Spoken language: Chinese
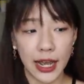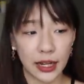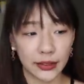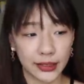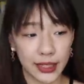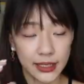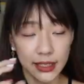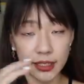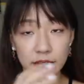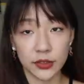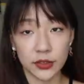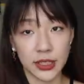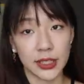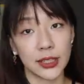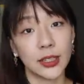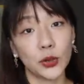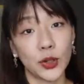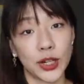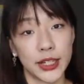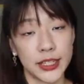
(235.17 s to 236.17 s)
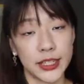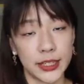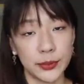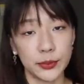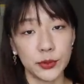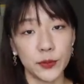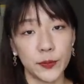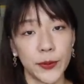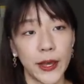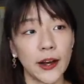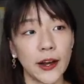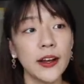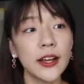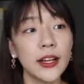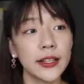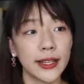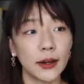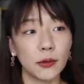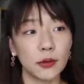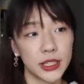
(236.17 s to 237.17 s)
好，那这个就是你的短期目标。
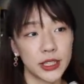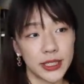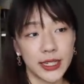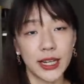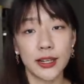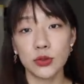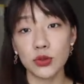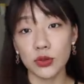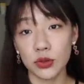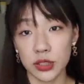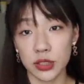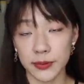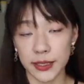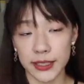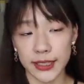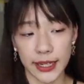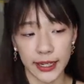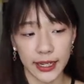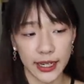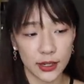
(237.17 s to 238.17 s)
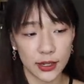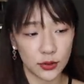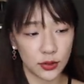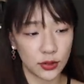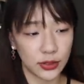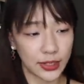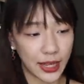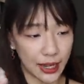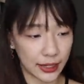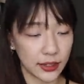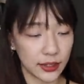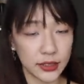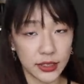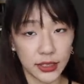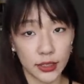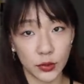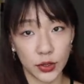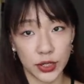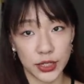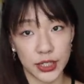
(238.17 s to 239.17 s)
那我现在要做什么才可以去达到
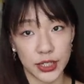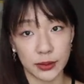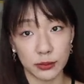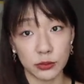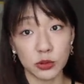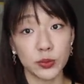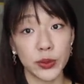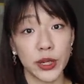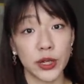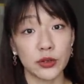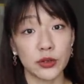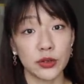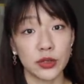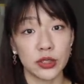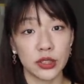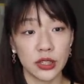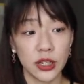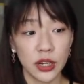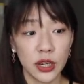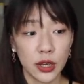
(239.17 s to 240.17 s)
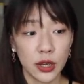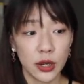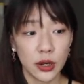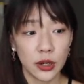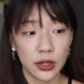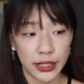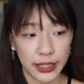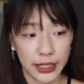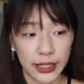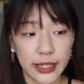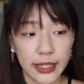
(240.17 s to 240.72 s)
这个短期目标？就是你